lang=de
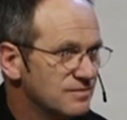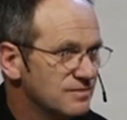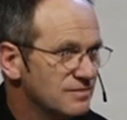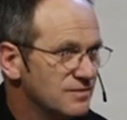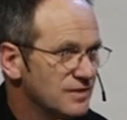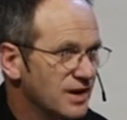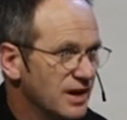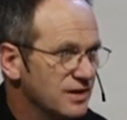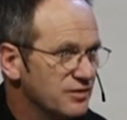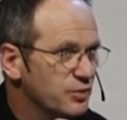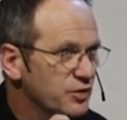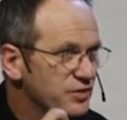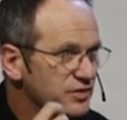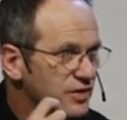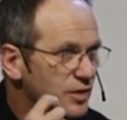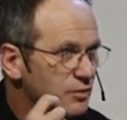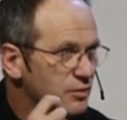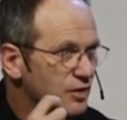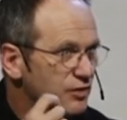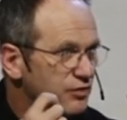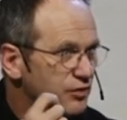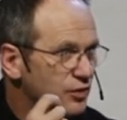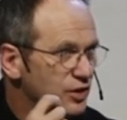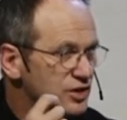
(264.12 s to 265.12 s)
Jetzt müsst ihr euch
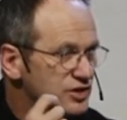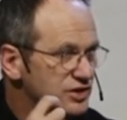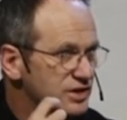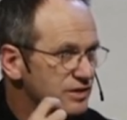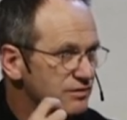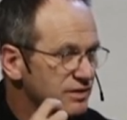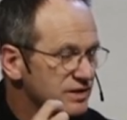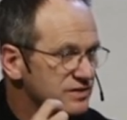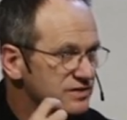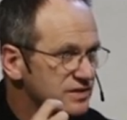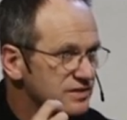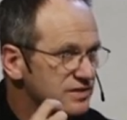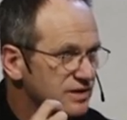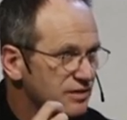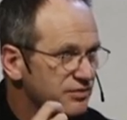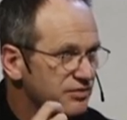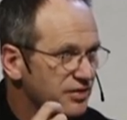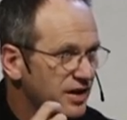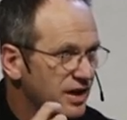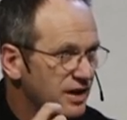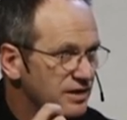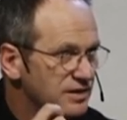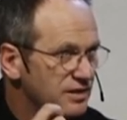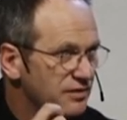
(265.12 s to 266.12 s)
mal vorstellen, was dieser
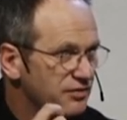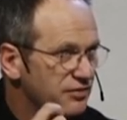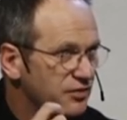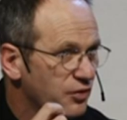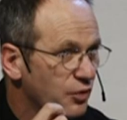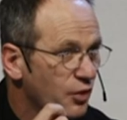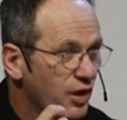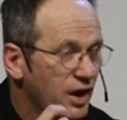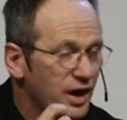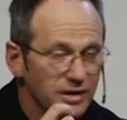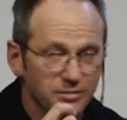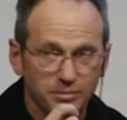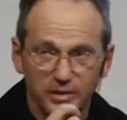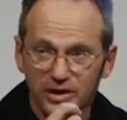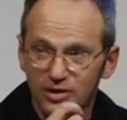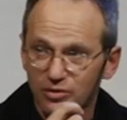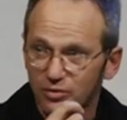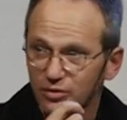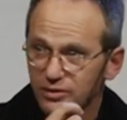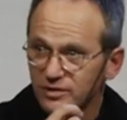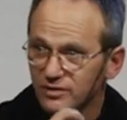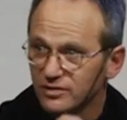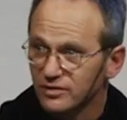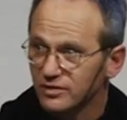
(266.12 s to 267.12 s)
Vater vorhat mit
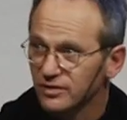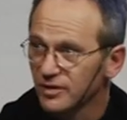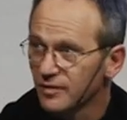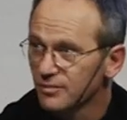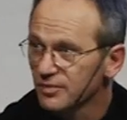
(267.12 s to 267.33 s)
uns.